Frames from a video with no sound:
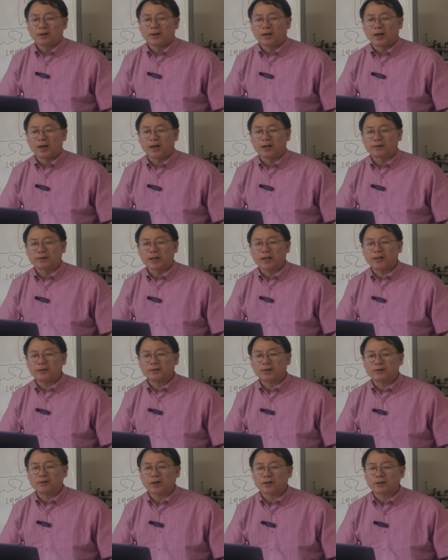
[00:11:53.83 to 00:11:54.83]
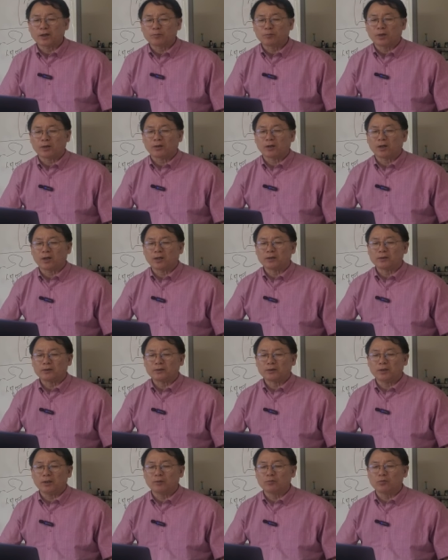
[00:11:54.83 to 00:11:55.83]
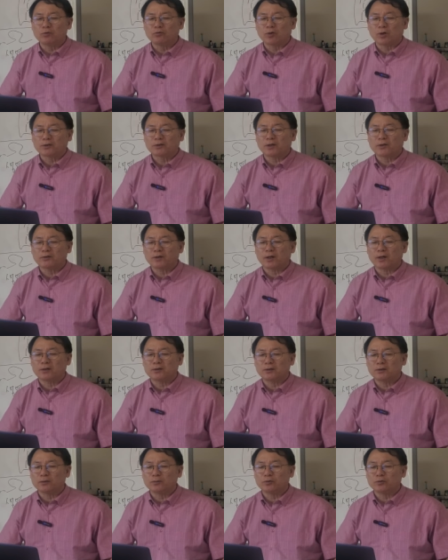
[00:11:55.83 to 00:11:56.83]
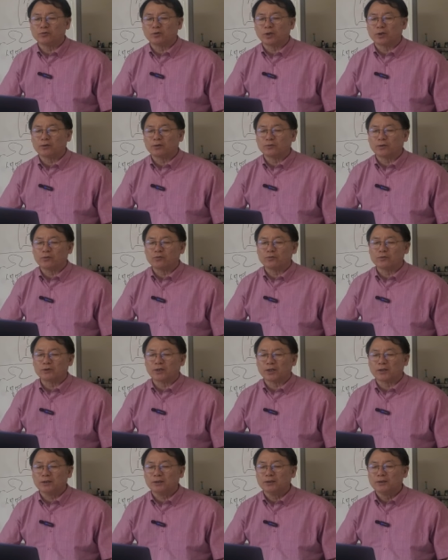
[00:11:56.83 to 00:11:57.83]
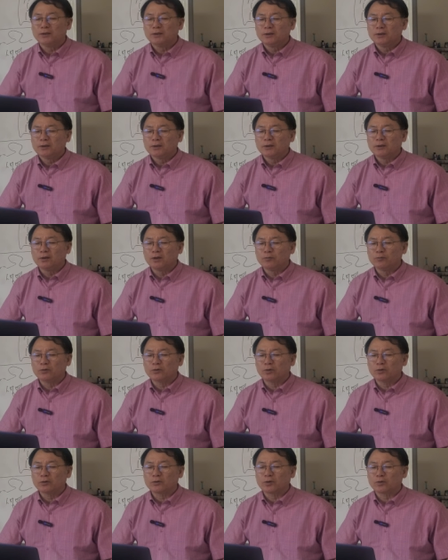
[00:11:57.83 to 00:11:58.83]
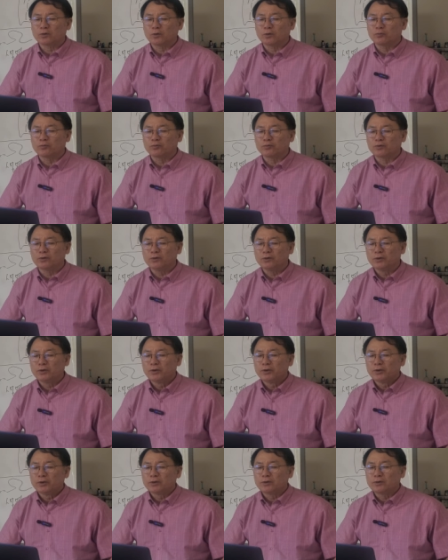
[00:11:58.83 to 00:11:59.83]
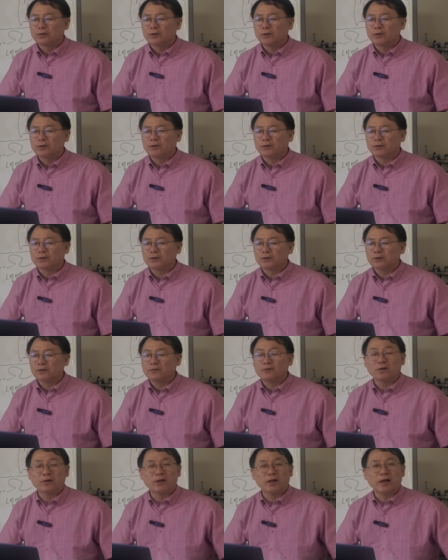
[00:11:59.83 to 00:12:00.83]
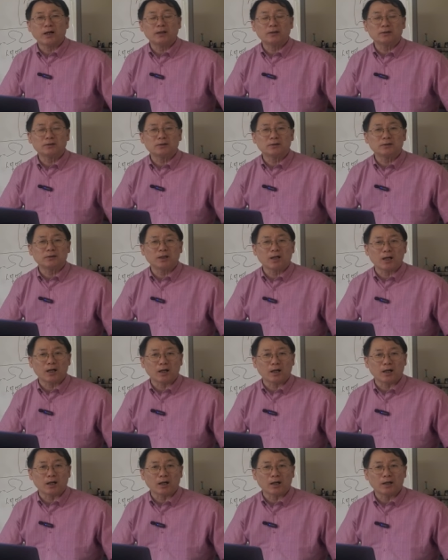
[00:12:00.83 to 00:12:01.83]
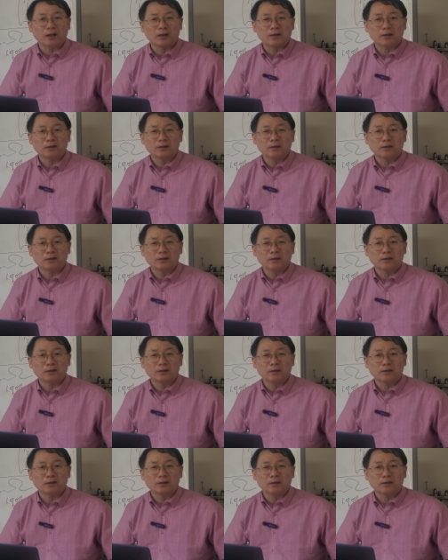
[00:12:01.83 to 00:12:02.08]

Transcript: 아 대제사장마다 예물과 제사 드림을 위하여 세운 자니 이러므로 저도 무슨 드릴 것이 있어야 할지니라.